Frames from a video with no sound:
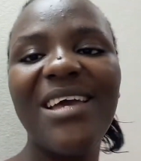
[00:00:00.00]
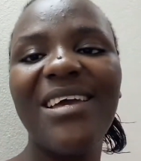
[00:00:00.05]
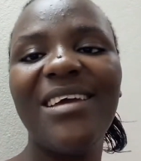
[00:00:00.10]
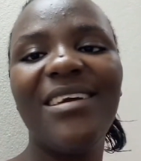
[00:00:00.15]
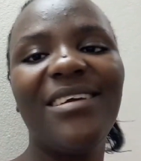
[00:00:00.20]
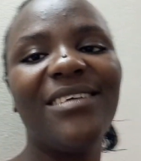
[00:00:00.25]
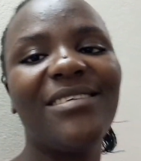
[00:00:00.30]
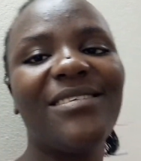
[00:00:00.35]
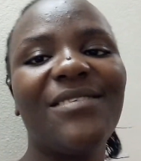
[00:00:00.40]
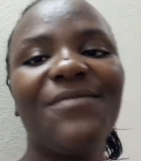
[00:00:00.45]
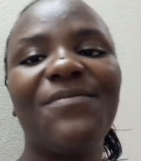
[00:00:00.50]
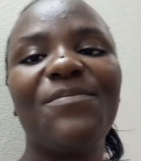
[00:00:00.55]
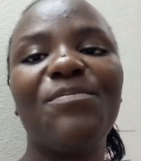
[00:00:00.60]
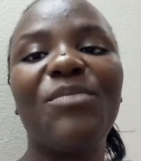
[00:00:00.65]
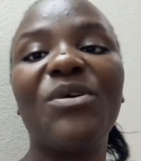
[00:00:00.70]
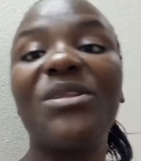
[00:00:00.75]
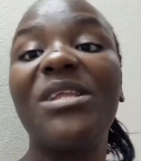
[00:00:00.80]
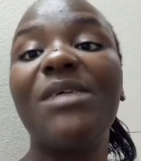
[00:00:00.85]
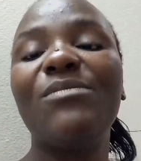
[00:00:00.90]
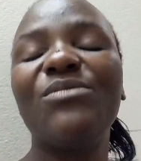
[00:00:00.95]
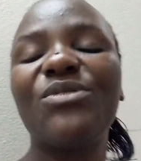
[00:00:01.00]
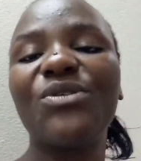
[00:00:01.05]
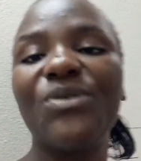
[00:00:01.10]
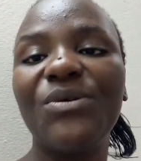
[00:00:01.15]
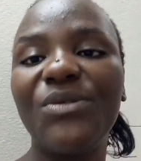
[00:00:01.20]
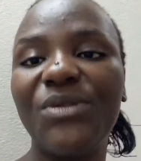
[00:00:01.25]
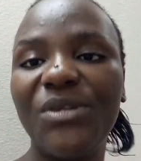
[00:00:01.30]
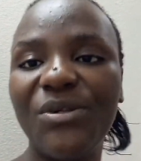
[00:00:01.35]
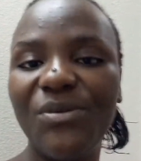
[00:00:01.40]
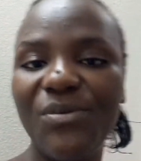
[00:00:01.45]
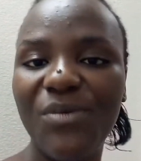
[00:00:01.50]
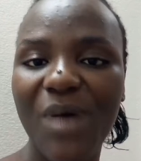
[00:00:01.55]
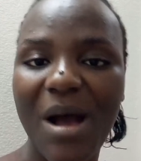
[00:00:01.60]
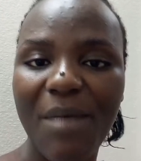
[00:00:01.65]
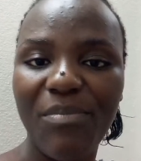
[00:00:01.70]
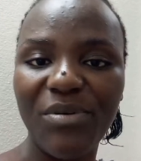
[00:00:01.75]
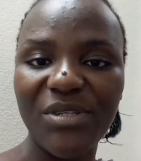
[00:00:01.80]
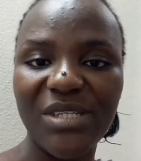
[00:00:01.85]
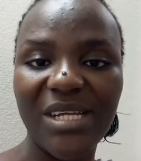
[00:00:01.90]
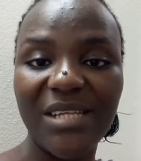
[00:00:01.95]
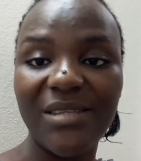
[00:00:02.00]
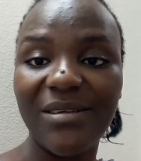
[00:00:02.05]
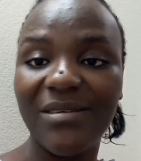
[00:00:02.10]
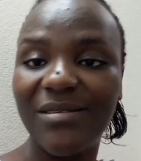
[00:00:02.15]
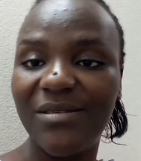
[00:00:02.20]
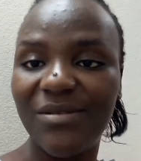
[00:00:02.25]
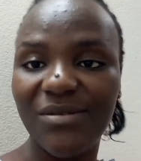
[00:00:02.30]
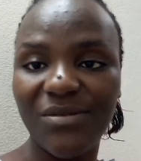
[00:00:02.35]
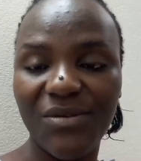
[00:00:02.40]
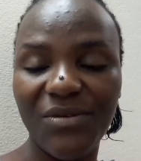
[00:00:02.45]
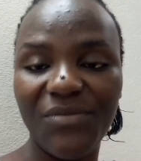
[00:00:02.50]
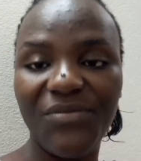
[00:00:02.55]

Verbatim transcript: E se podemos continuar a postar todos os